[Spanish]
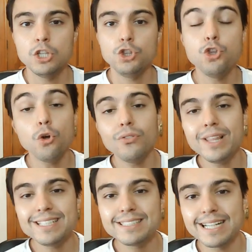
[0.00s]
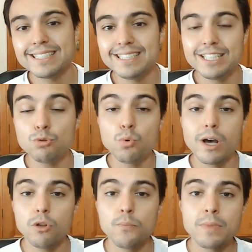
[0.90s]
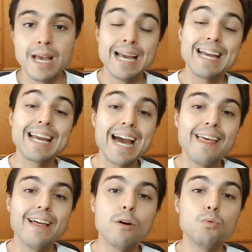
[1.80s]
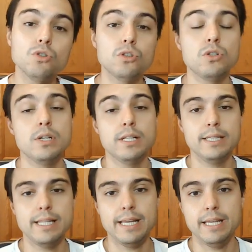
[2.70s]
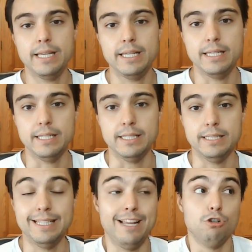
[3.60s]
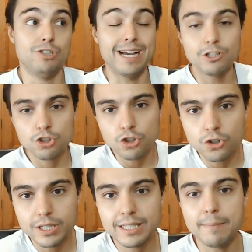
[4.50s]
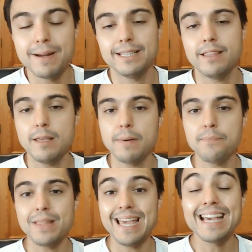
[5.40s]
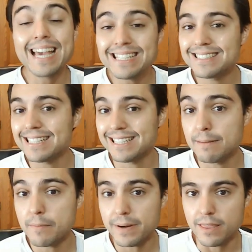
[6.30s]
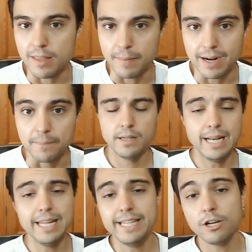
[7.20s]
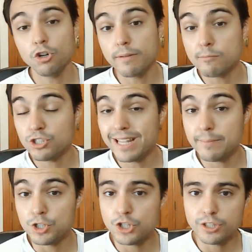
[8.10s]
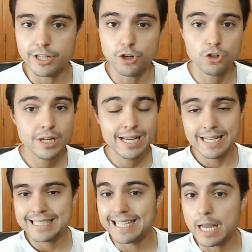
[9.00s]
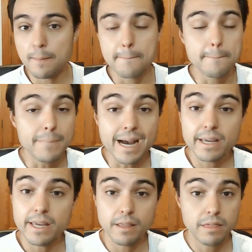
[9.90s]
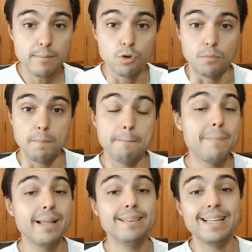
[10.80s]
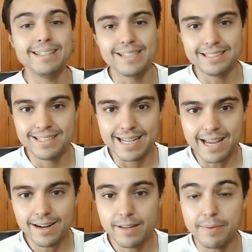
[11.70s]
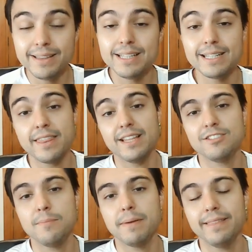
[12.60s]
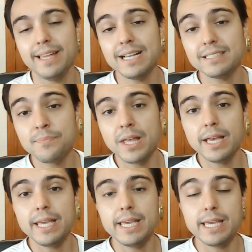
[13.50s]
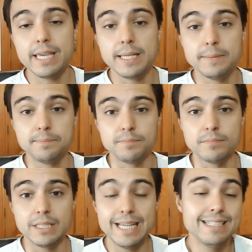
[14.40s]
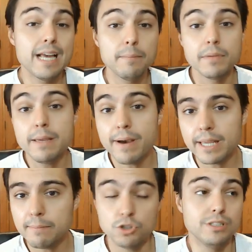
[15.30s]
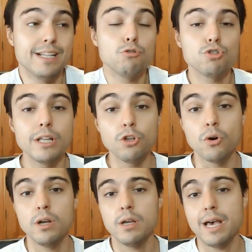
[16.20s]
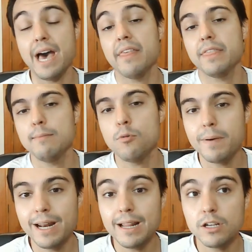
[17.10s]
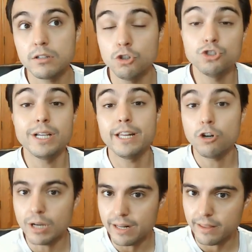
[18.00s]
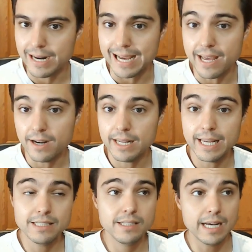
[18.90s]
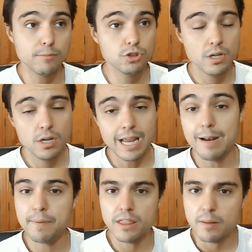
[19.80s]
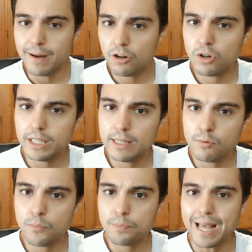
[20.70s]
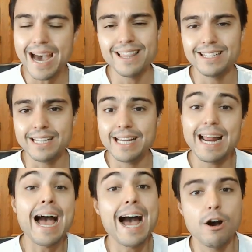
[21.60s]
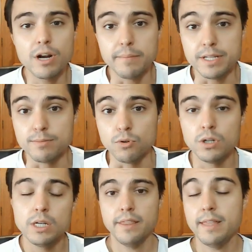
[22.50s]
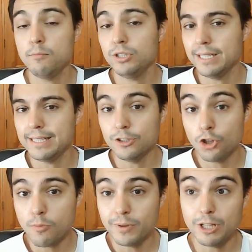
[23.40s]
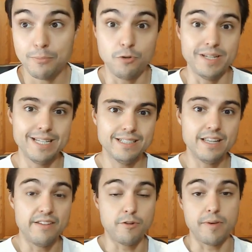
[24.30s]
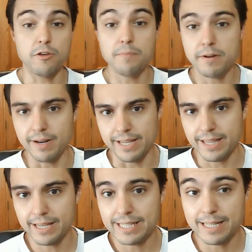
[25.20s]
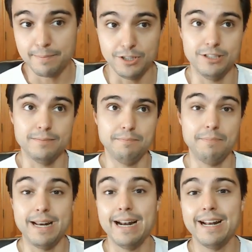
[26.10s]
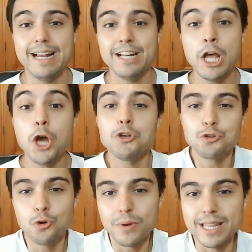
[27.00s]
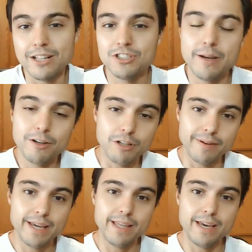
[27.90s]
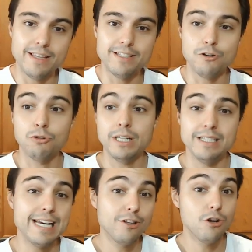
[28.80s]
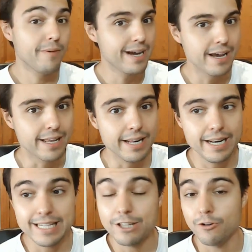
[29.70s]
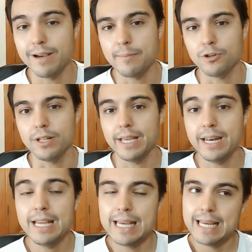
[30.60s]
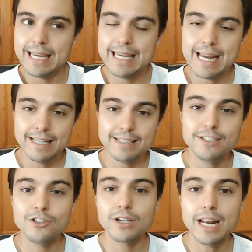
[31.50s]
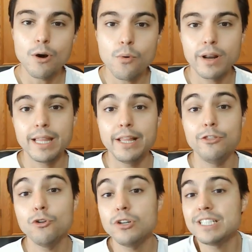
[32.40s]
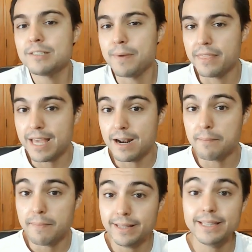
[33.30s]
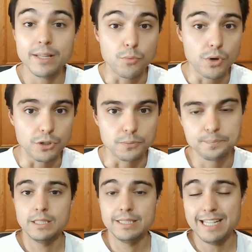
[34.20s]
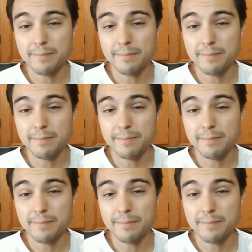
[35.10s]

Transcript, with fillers: dónde está situado cada uno de, de, los actores que participan en esta trama principal. En línea con lo que vimos en el episodio anterior, Sam, Bucky y Zemo van detrás de Carly, van detrás de Sin Banderas y, y Sam y Bucky pues están usando hacemos para conseguir localizar a Carly, que es, digamos, el principal objetivo a detener ahora mismo. Zemo intenta en todo momento aprovecharse de la información privilegiada que tiene, pues, para alargar su vida. No sabe que una vez que deje de ser útil ya no lo van a querer, ya no lo van a proteger, y el destino que la guarda no es especialmente bueno. Sin